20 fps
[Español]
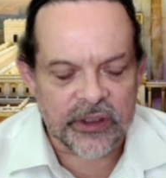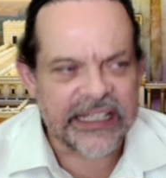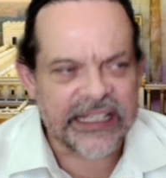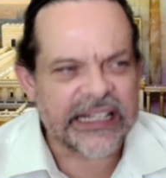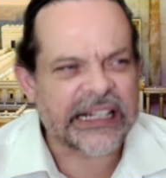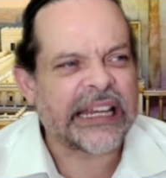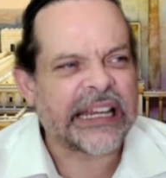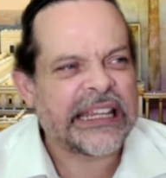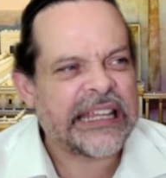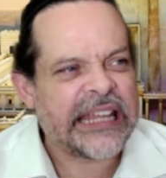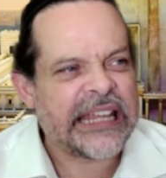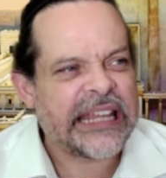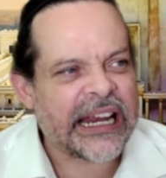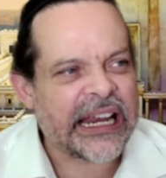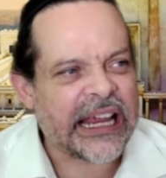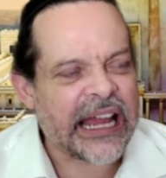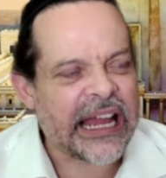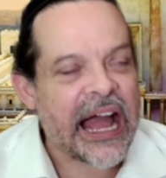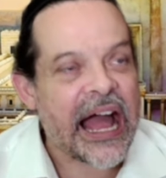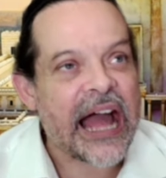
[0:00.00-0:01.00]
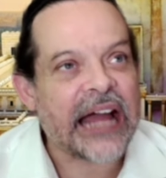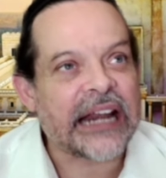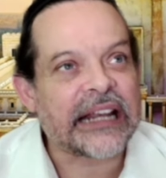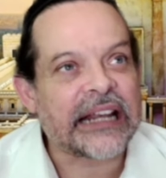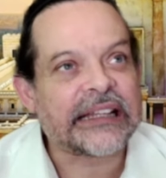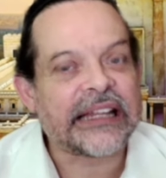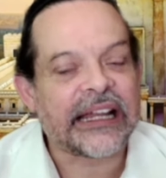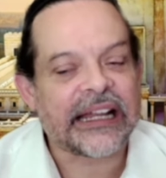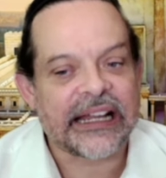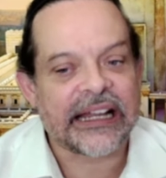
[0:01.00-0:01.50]
y requiere
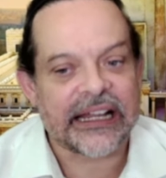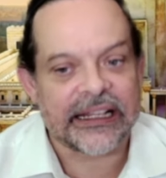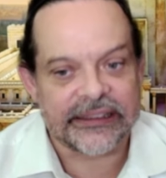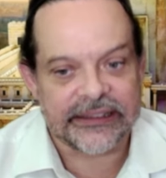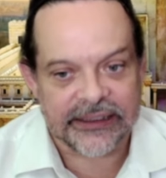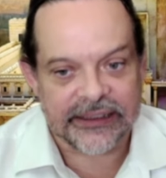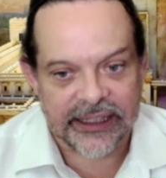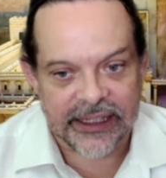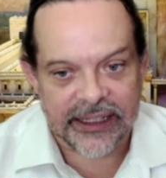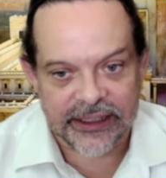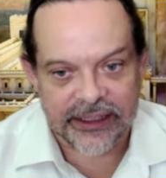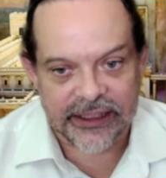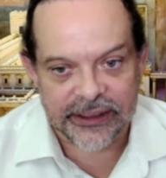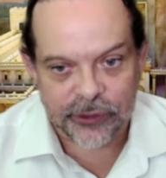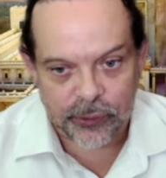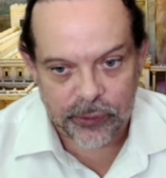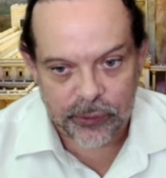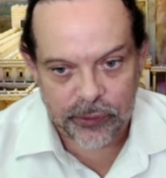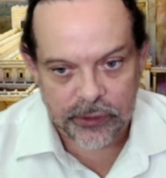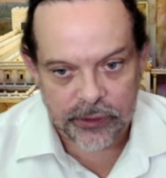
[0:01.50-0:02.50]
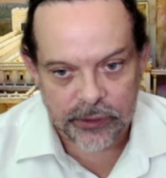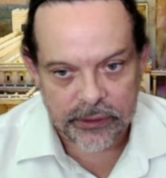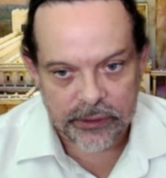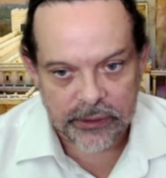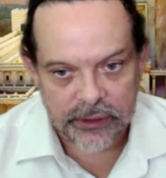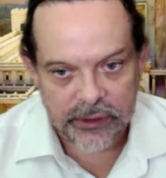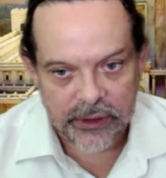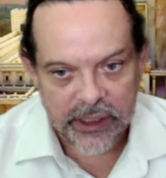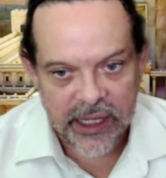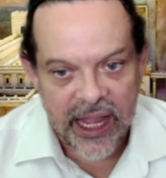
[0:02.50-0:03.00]
harta cantidad de estudio,
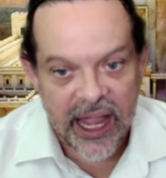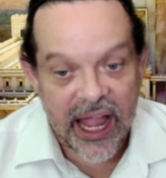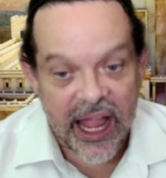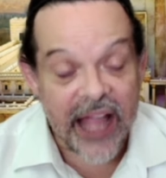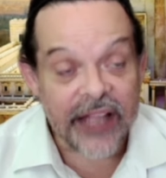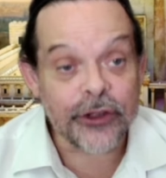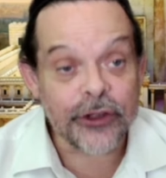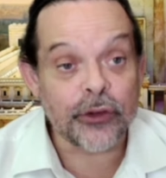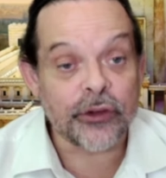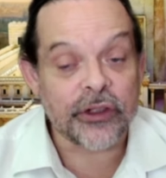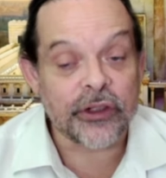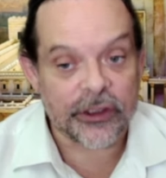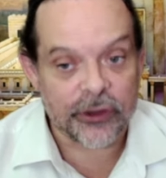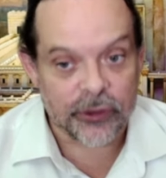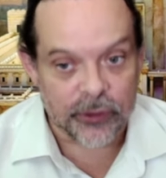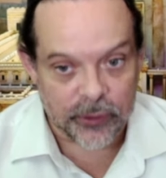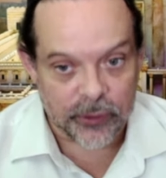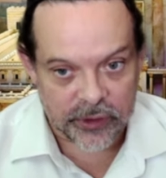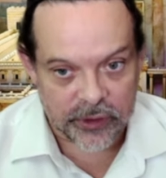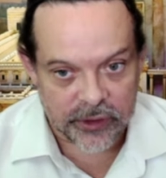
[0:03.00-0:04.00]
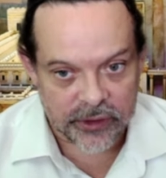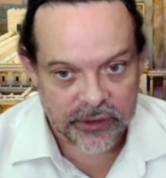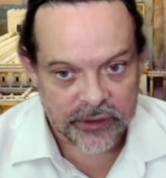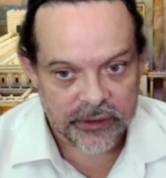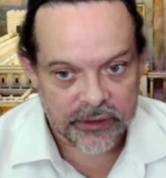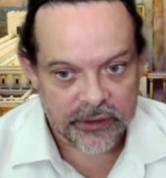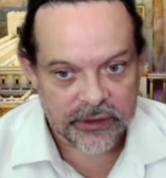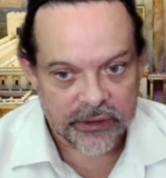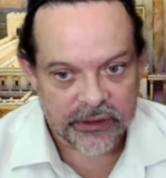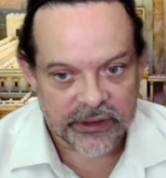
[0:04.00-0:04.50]
años de estudio,
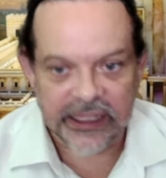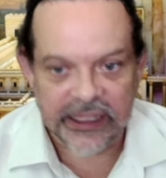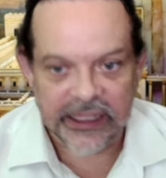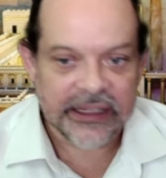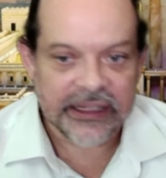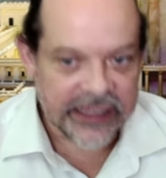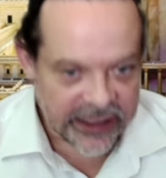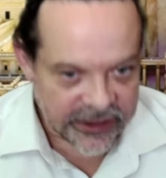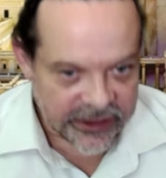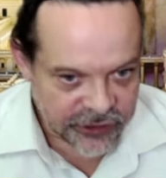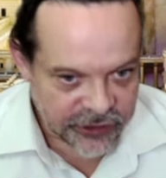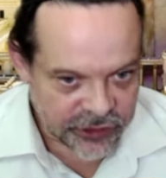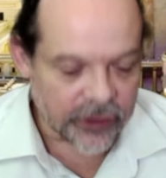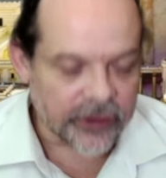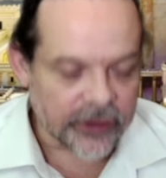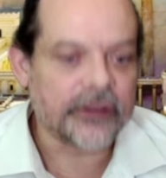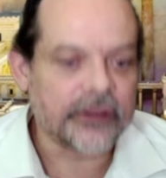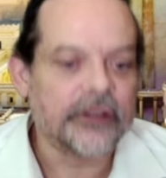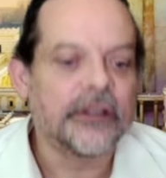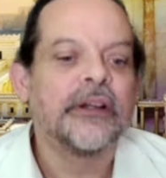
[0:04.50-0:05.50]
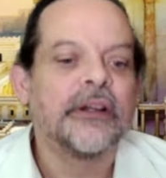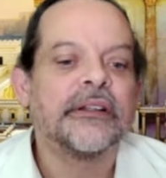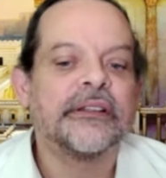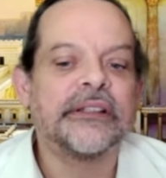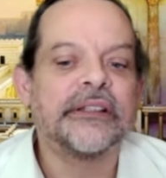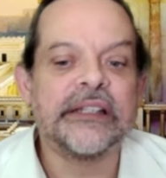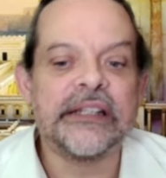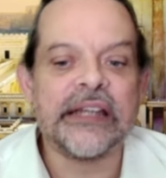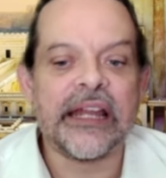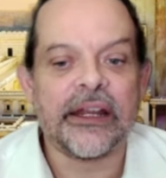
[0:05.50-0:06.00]
dedicación,
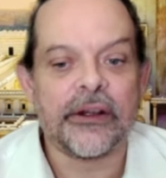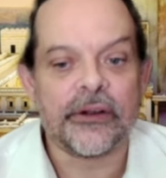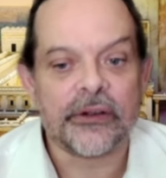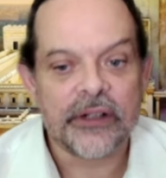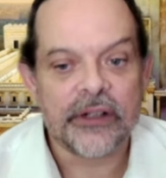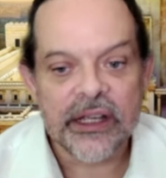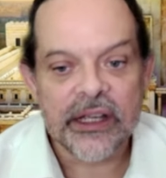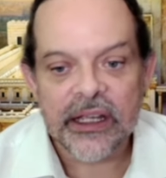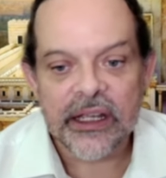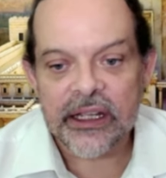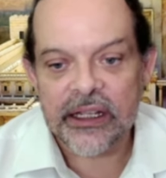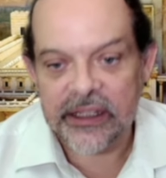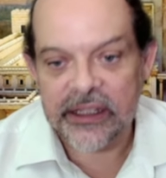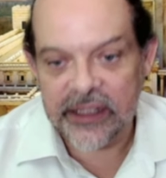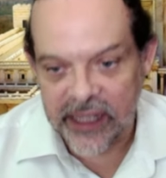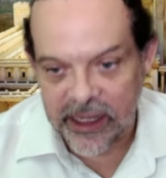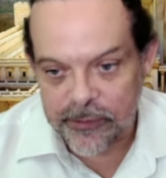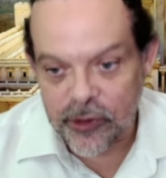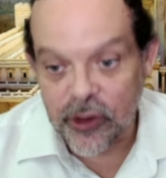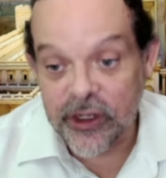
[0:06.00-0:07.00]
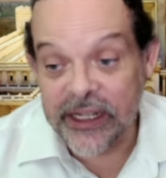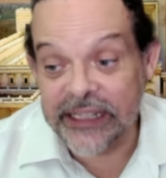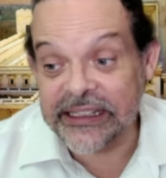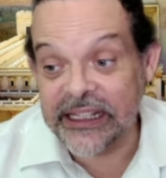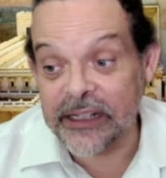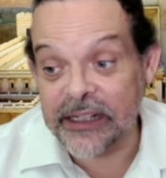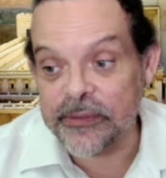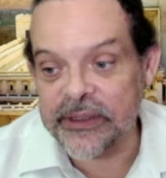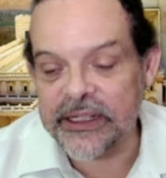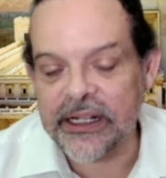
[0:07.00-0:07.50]
dinero, y digamos que
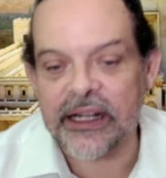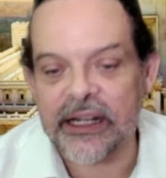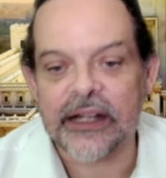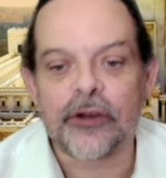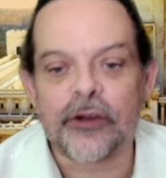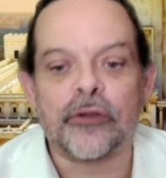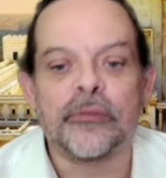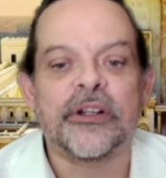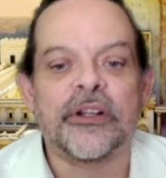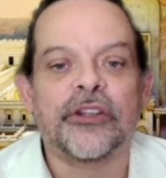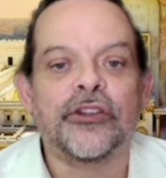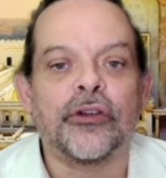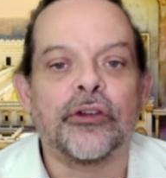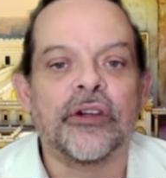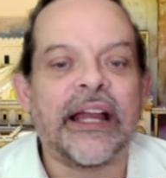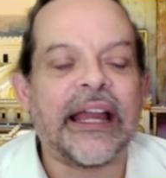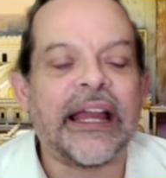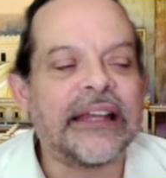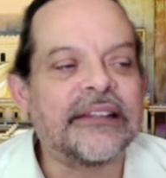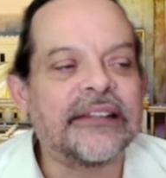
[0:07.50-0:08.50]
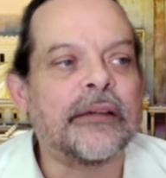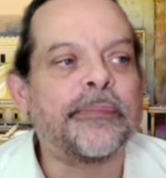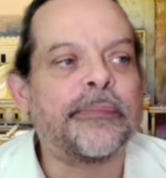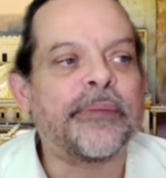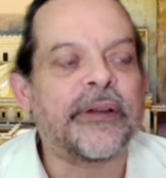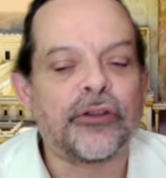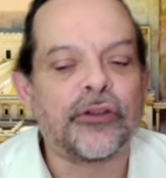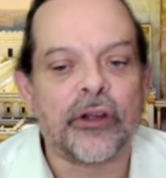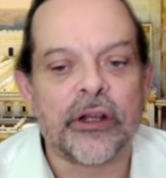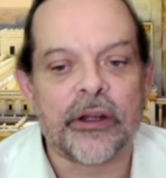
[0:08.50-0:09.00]
termina la conversión, esa
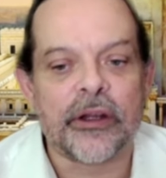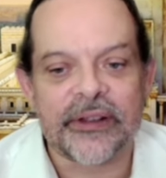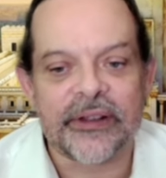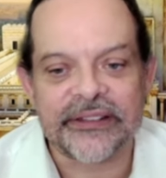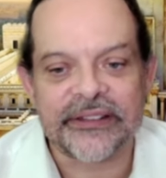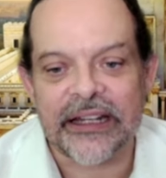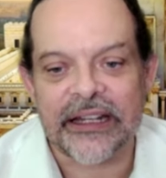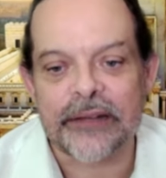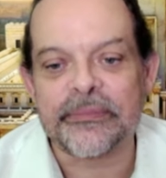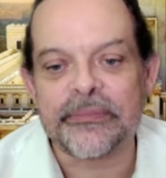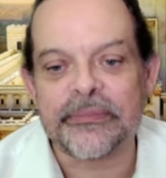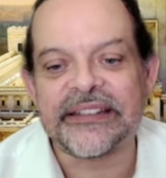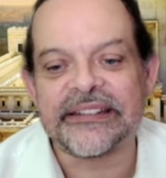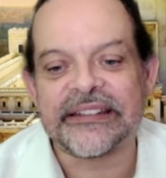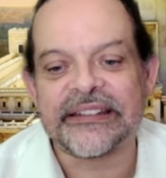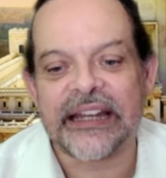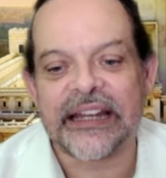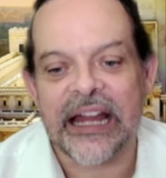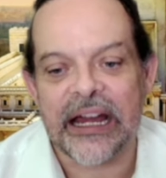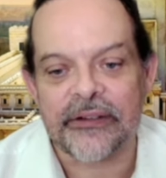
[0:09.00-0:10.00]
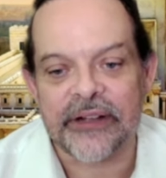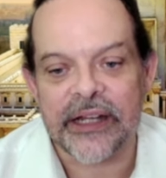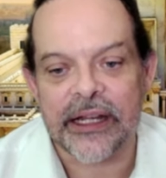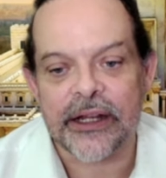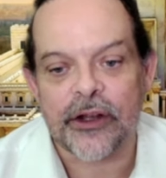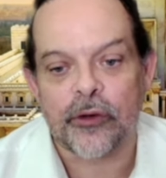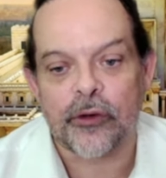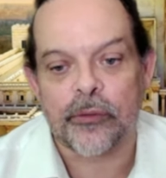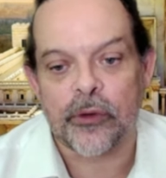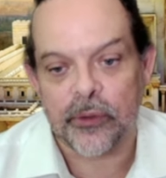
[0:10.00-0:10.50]
persona va a ser miserable
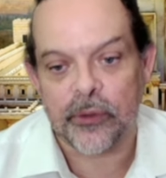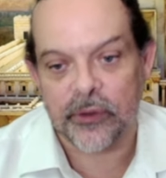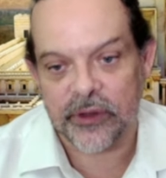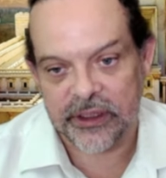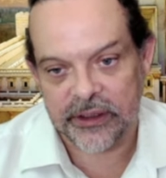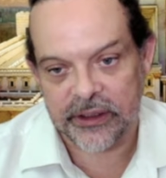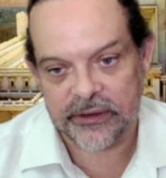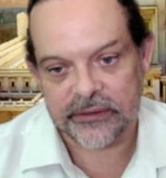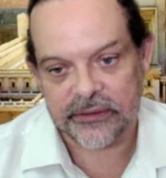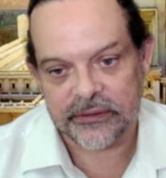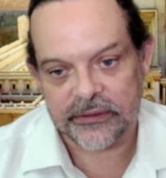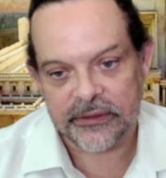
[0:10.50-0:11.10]
como judío